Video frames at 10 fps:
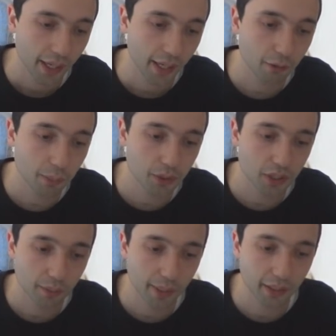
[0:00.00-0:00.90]
e qua
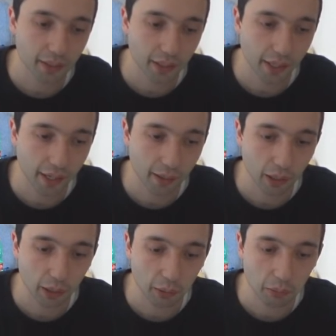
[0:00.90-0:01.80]
possiamo
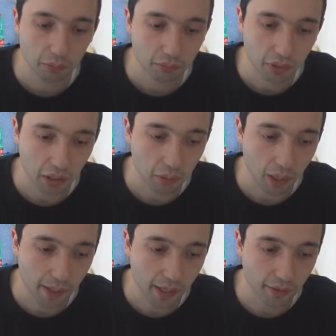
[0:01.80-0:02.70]
mettere eh,
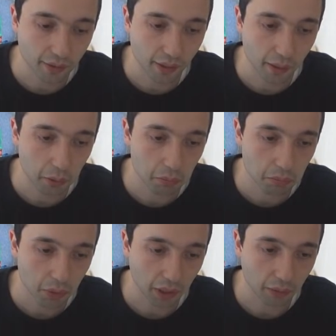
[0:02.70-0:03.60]
tranquillamente
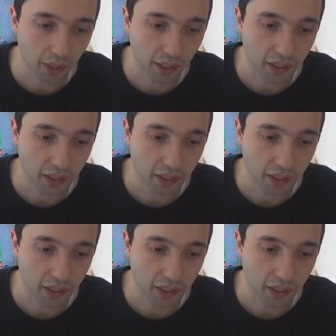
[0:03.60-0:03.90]
anche un